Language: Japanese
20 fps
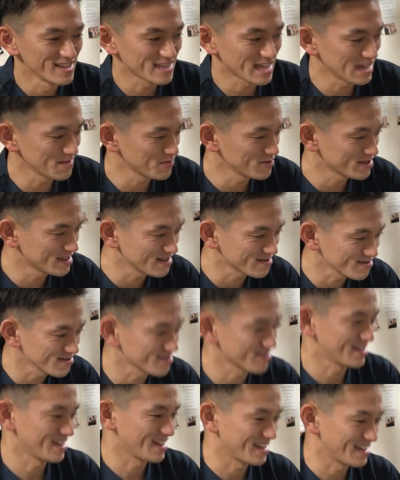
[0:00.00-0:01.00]
だいぶディスっ
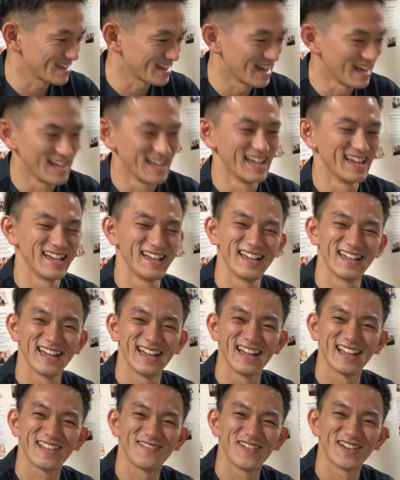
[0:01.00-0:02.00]
て
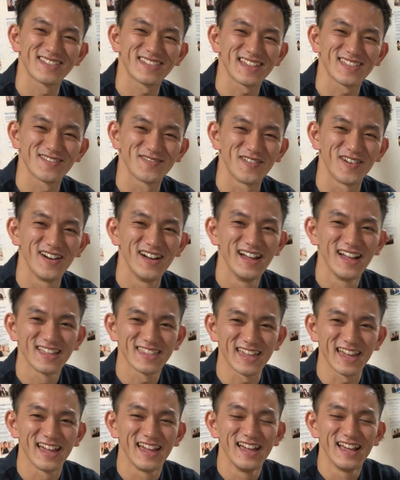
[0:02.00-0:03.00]
ありますけども
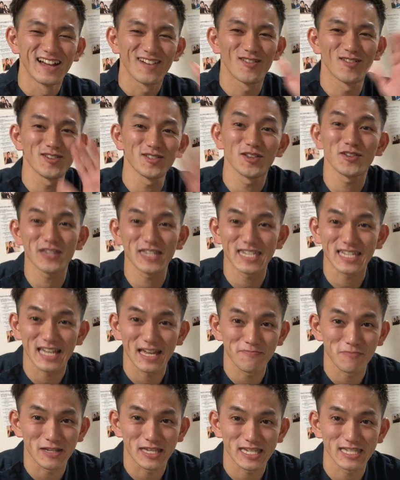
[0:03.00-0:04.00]
ね、こういう時しか
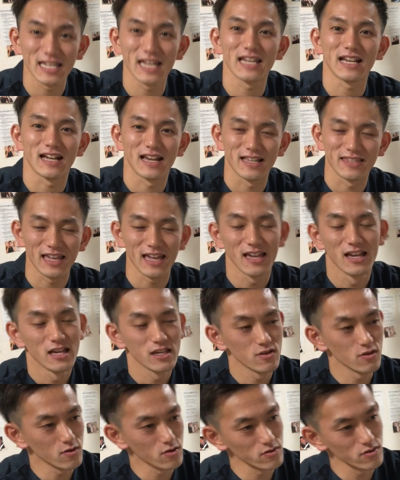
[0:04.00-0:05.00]
やっぱしないからね、
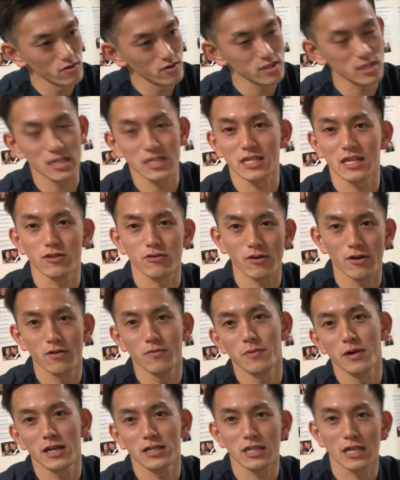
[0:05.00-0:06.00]
横のおじいちゃんとか
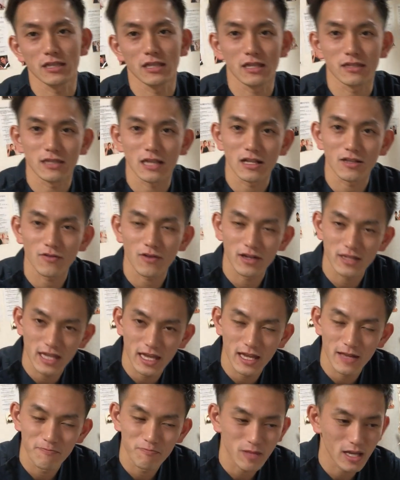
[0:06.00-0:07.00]
おばあちゃんだったりとか
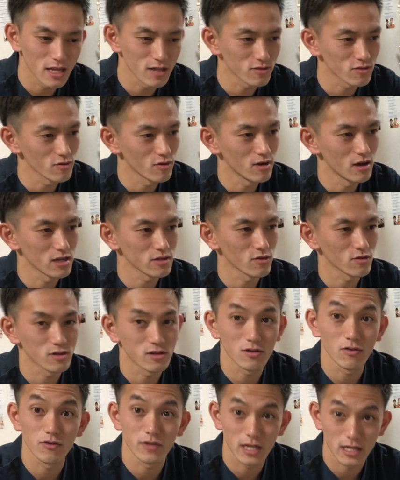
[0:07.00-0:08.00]
ね、えっと、あと
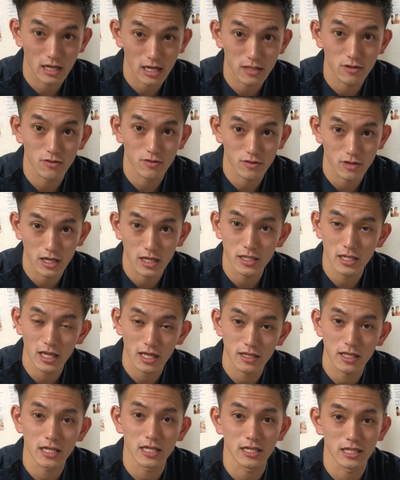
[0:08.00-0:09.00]
兄弟家族がいた
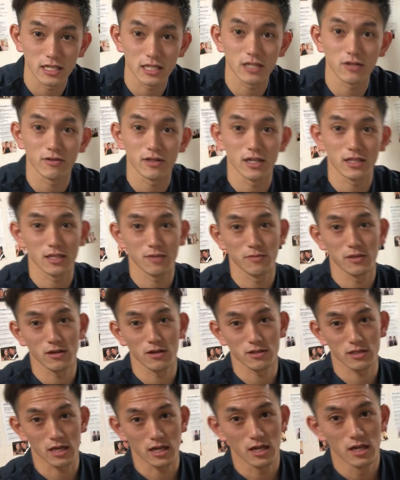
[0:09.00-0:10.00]
らぜひ一緒にやってみてく
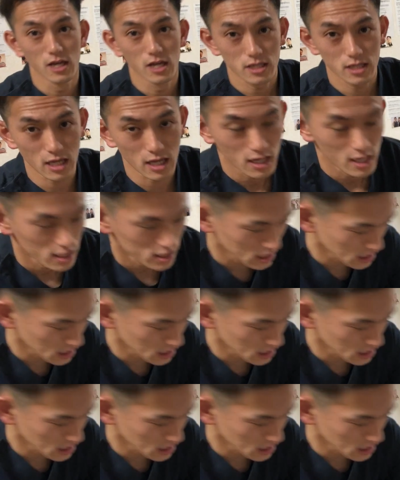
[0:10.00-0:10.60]
ださい。で